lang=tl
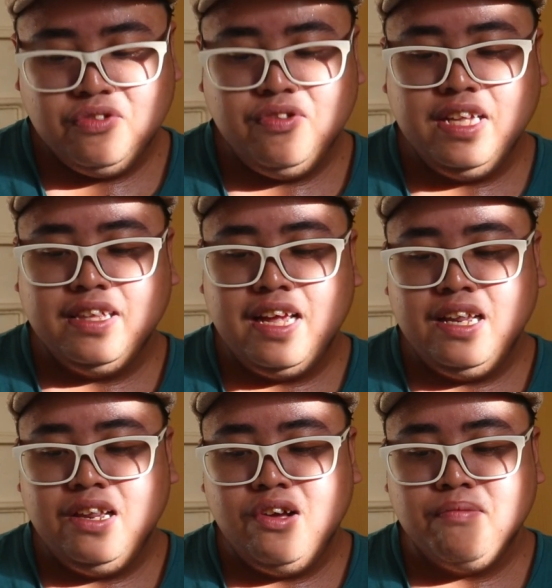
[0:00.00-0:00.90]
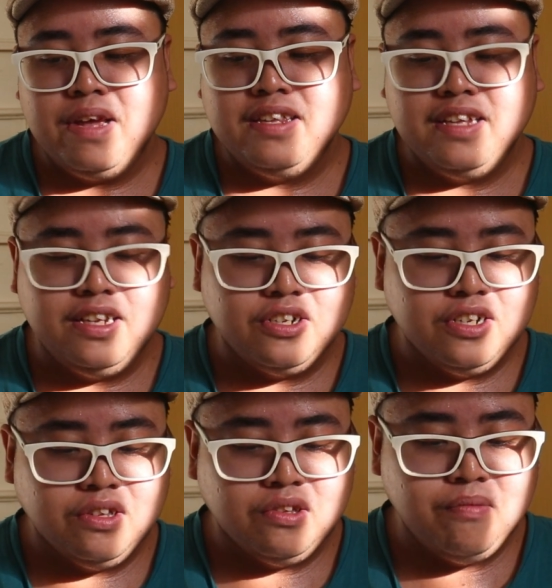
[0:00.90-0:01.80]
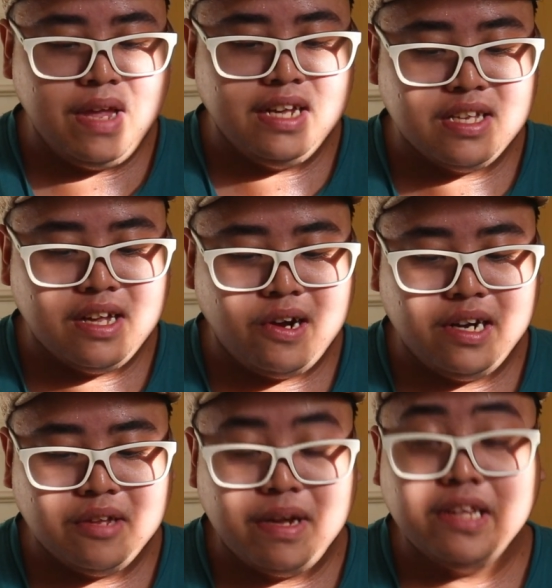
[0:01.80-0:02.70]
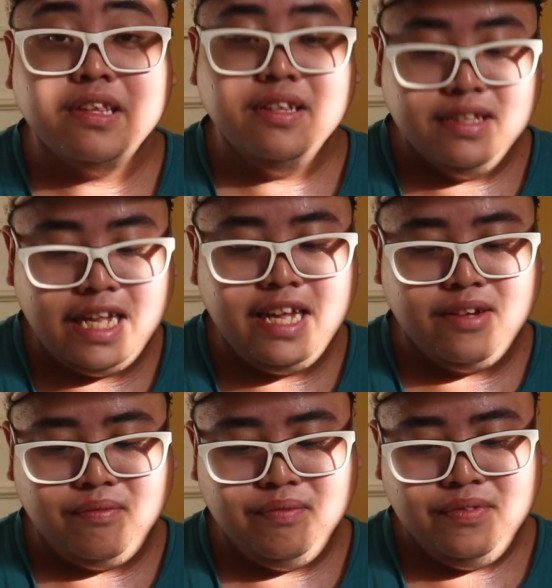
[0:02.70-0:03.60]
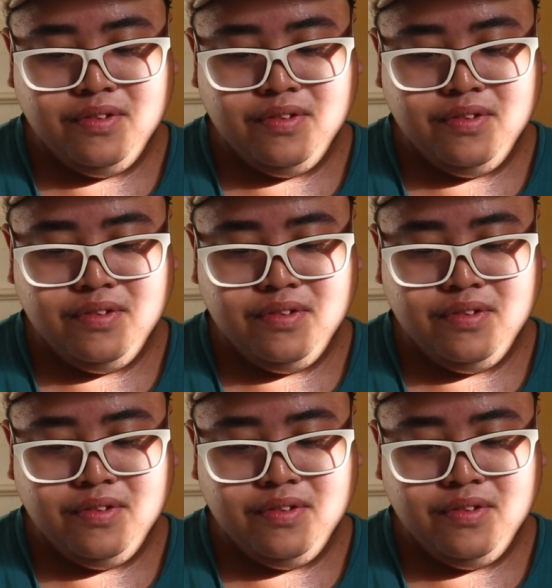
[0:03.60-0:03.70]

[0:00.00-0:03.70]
sweet and long message, to be exact, are not my thing.